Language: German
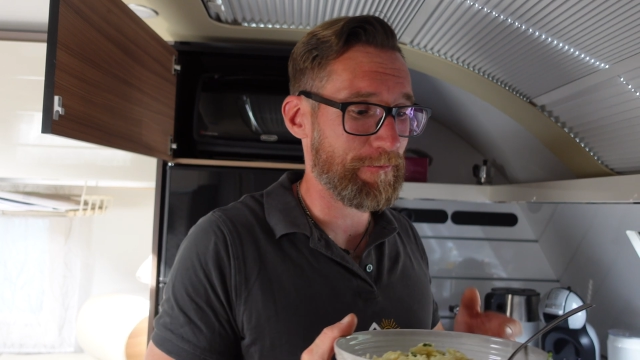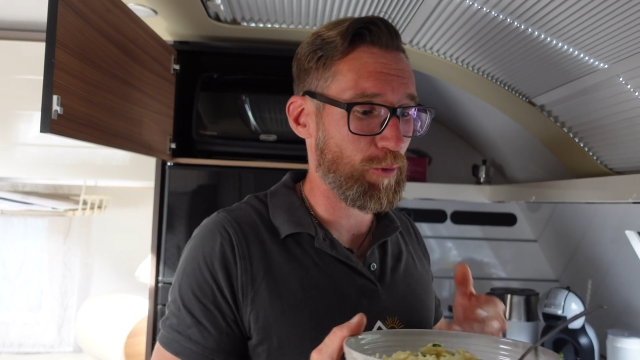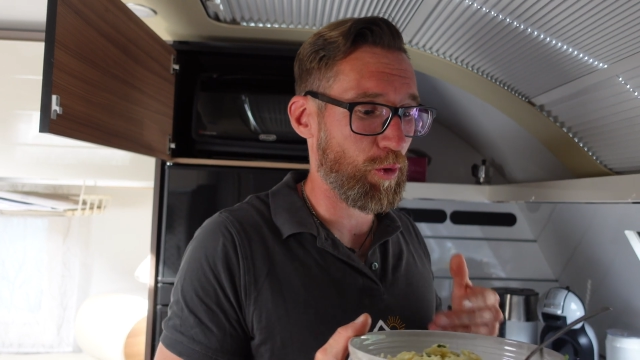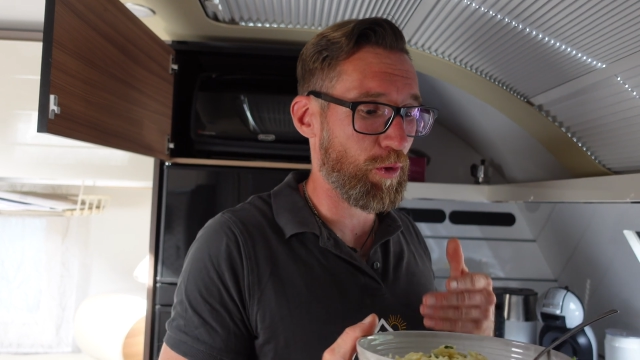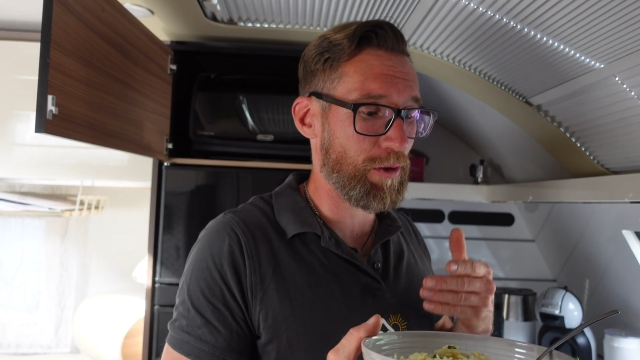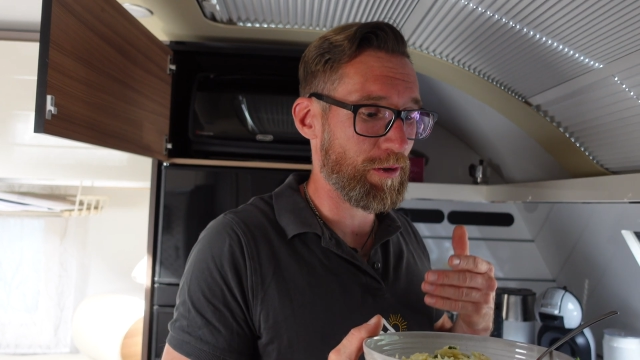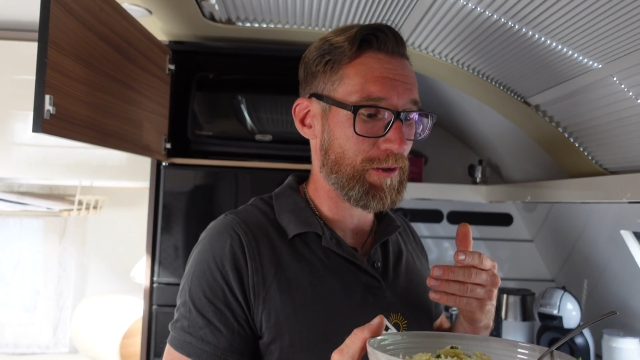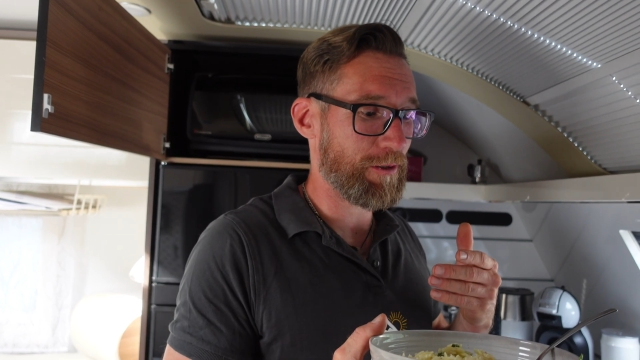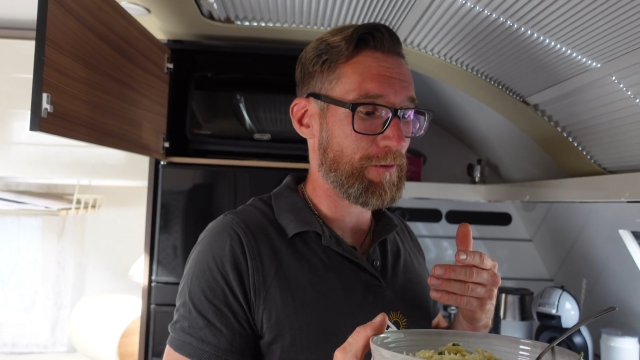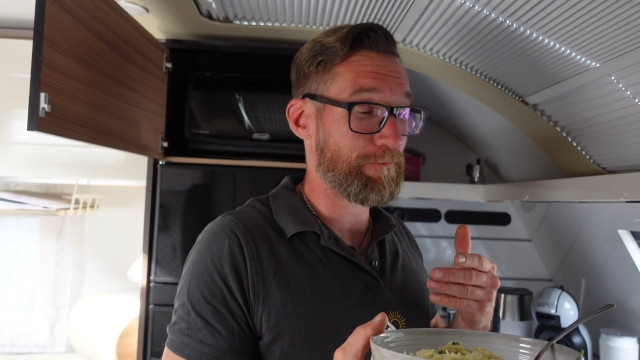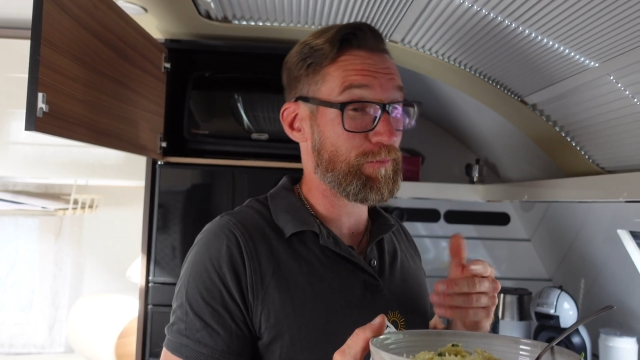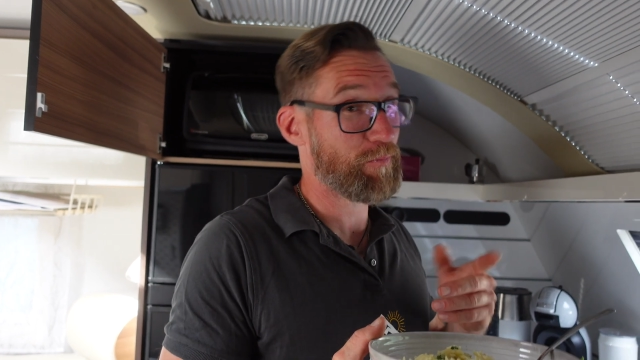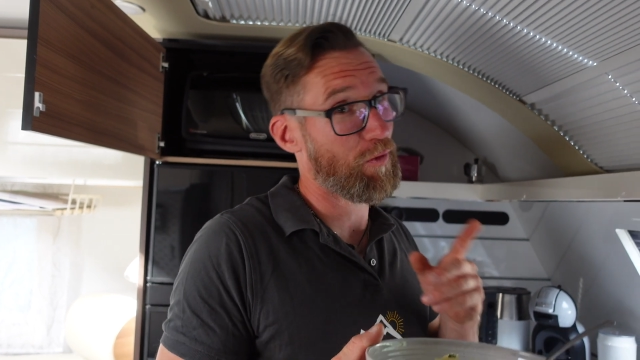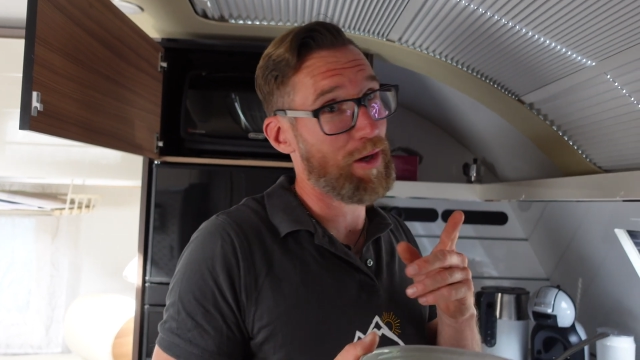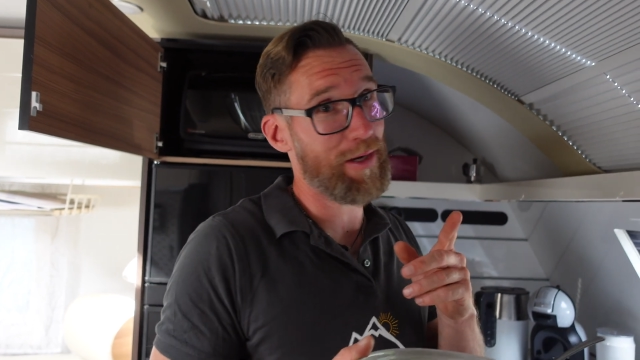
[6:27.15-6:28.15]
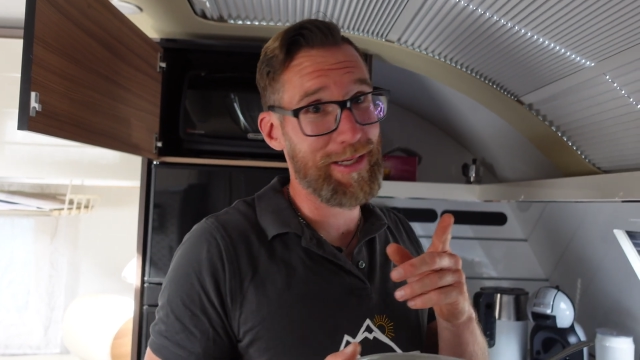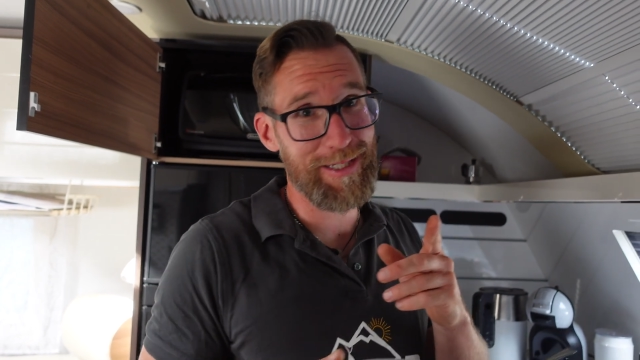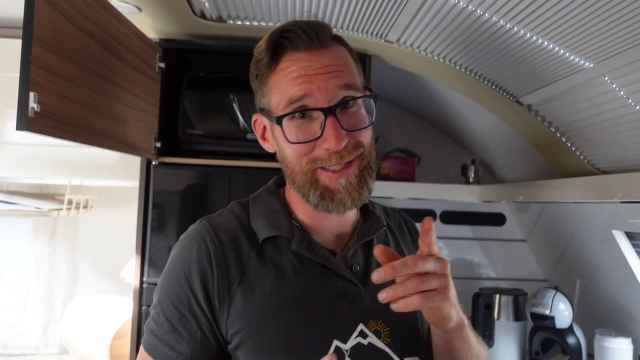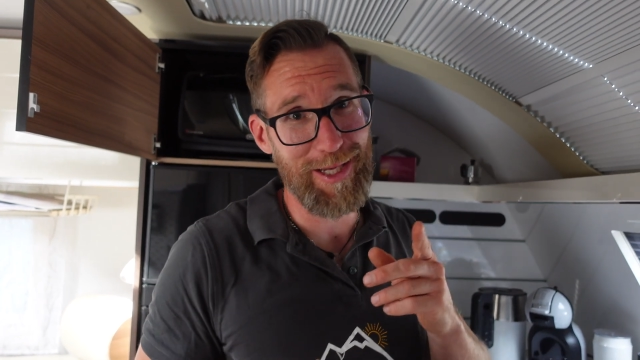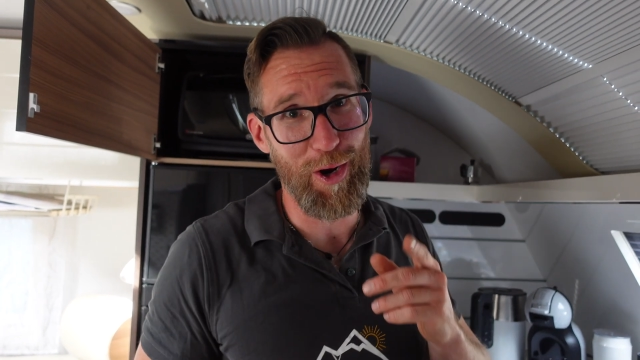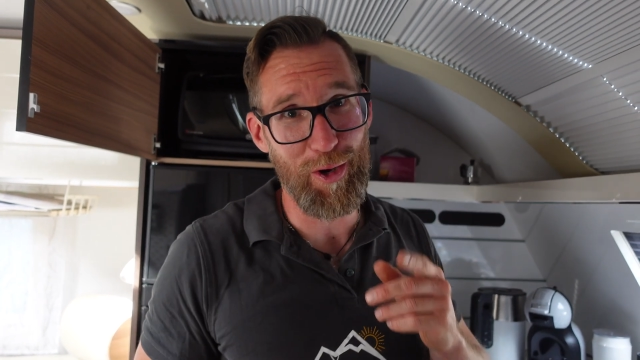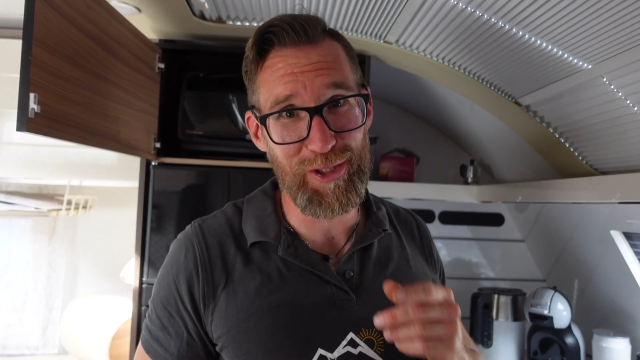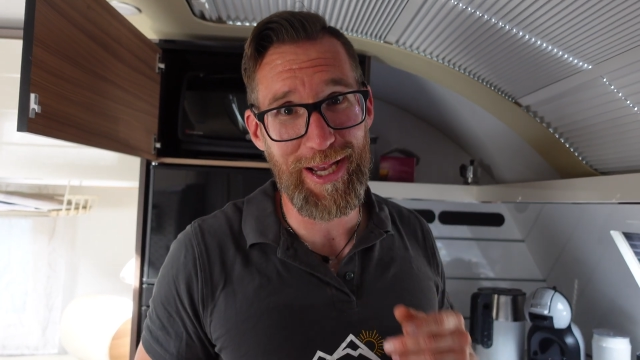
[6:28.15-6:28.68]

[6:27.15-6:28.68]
und vor allen Dingen ist er ja auch